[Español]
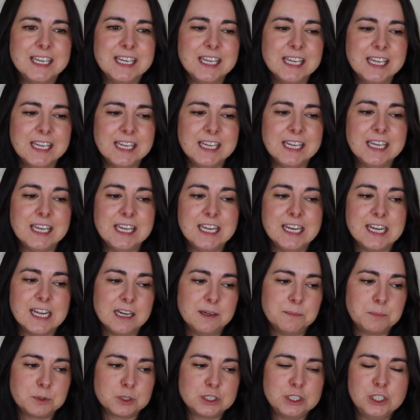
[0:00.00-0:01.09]
Y,
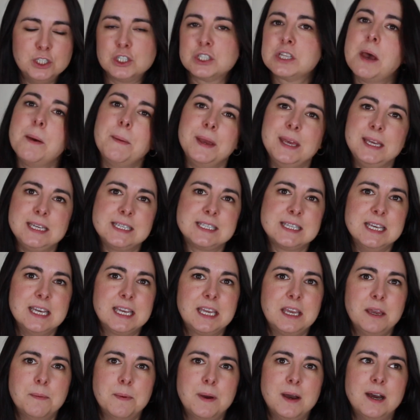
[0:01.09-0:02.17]
nada, por si no sabéis de
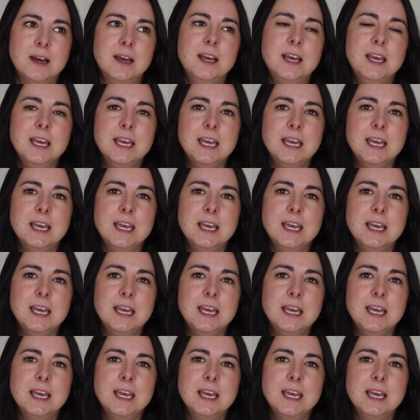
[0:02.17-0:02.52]
qué va.